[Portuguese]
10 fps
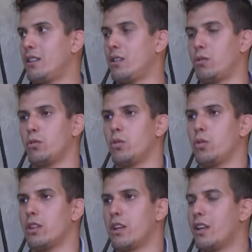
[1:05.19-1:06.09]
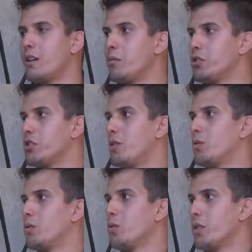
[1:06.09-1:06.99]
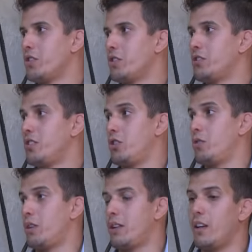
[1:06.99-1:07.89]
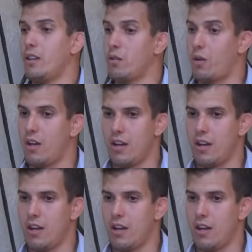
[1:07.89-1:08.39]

Então toda aquela emoção, tudo que a gente sentiu lá dentro,